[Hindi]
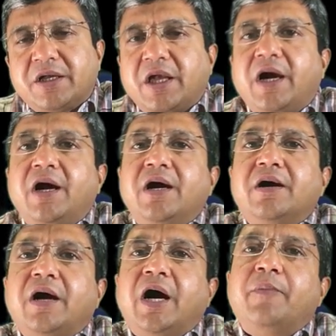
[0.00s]
क्या
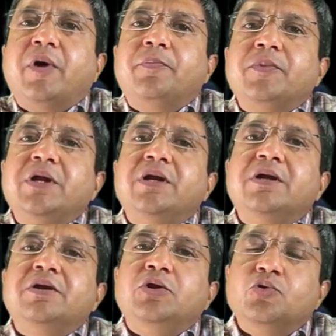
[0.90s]
आप अपनी
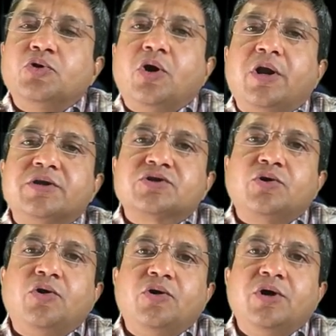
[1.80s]
न्यू नॉलेज
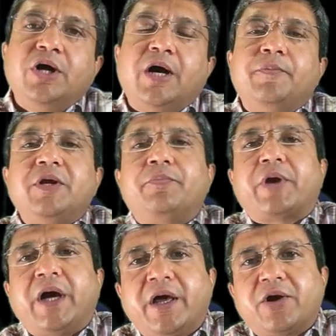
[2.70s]
को अपनी
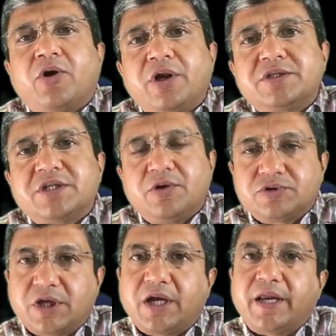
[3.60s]
प्रायर नॉलेज से
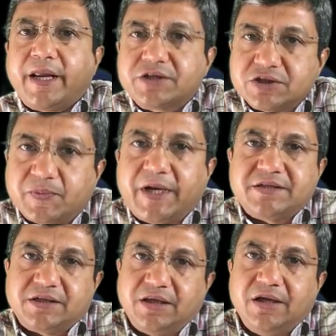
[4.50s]
उसके कनेक्शंस बना
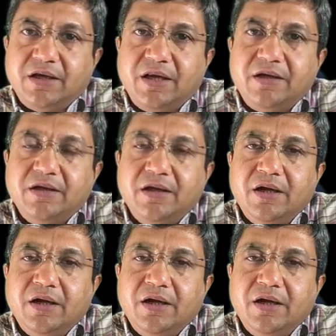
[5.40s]
सकते हैं कि नहीं